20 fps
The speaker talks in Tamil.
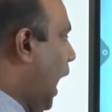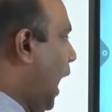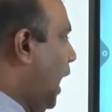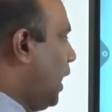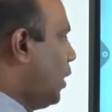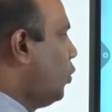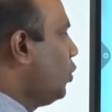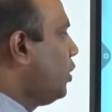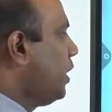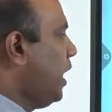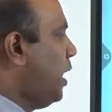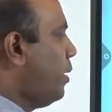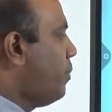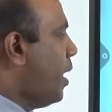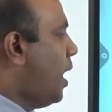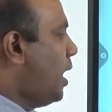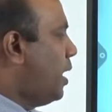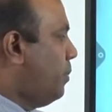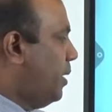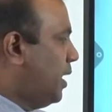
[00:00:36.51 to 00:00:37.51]

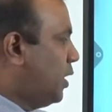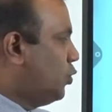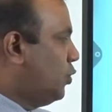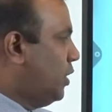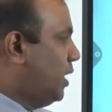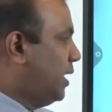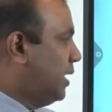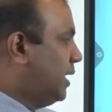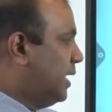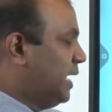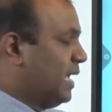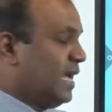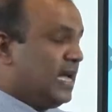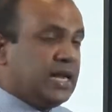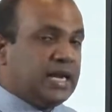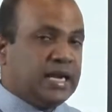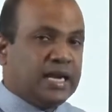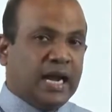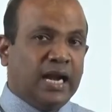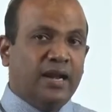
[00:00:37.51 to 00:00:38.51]
ஆரோக்கியமான மனதுடன்
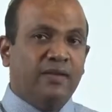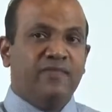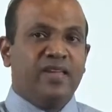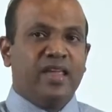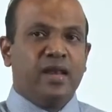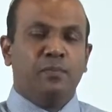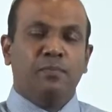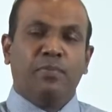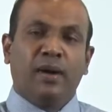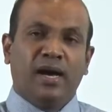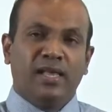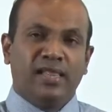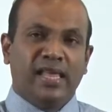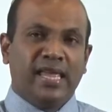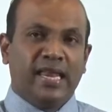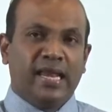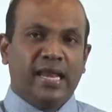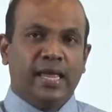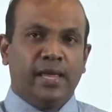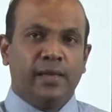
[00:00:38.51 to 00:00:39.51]
கல்வியின்
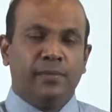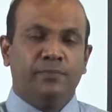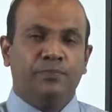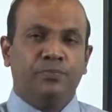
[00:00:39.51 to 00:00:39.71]
பாதையிலே